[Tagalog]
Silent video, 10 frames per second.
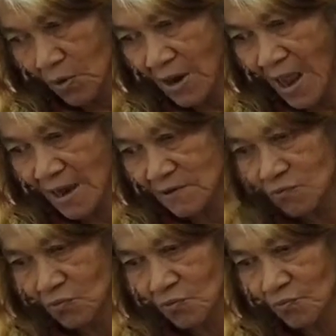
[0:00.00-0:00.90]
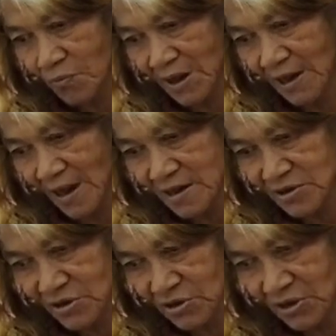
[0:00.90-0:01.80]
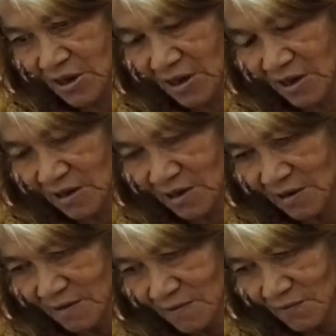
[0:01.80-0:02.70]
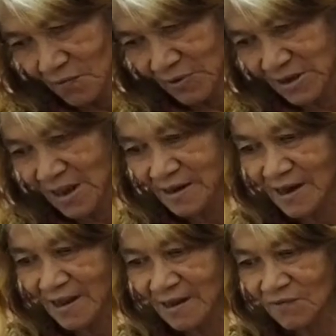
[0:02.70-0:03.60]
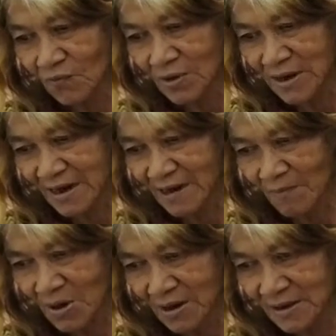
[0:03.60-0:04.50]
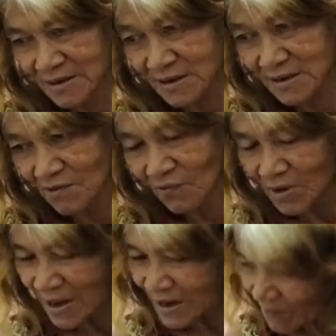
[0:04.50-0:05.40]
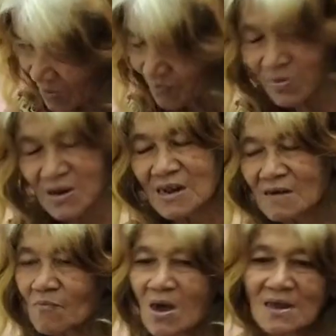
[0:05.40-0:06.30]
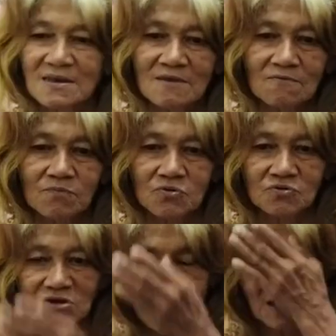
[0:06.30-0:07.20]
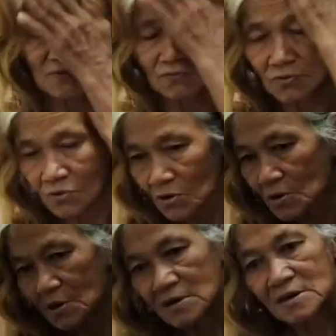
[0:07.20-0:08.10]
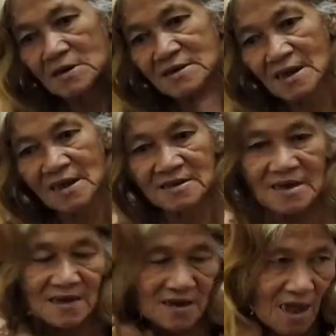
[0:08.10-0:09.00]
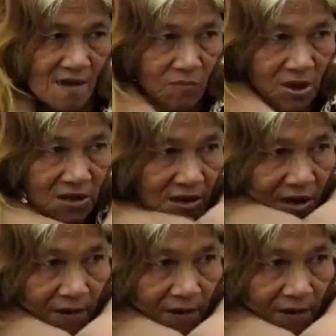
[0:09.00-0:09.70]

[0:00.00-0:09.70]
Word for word: wala akong pagka-engine day. Dahil wala naman, wala naman pinirmahan yung punsyano sa kasal namin.